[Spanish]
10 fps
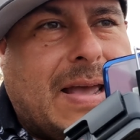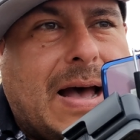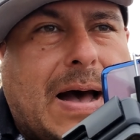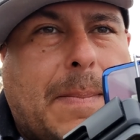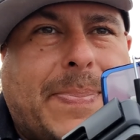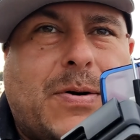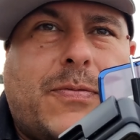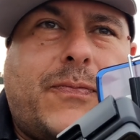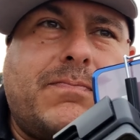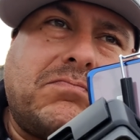Ah,
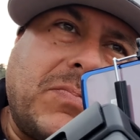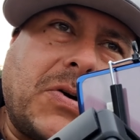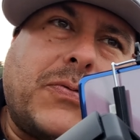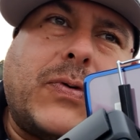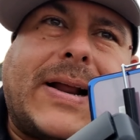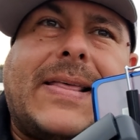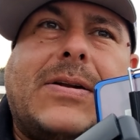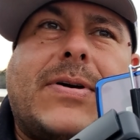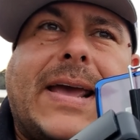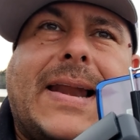pero bueno, fuera
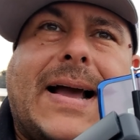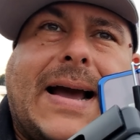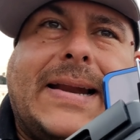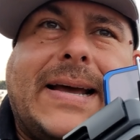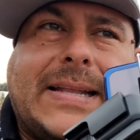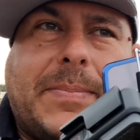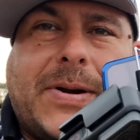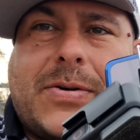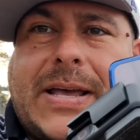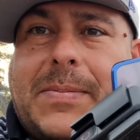de lo que es la calidad,
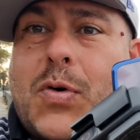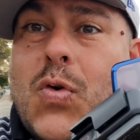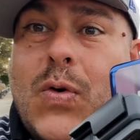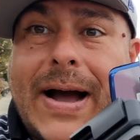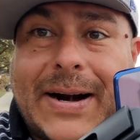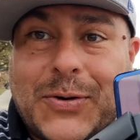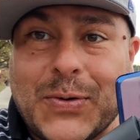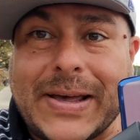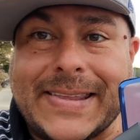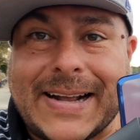también queremos
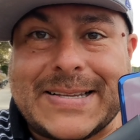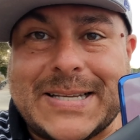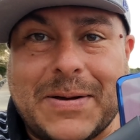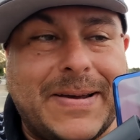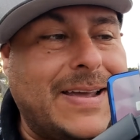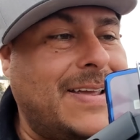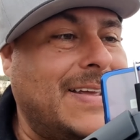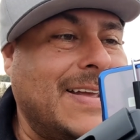juzgarnos qué tal se ve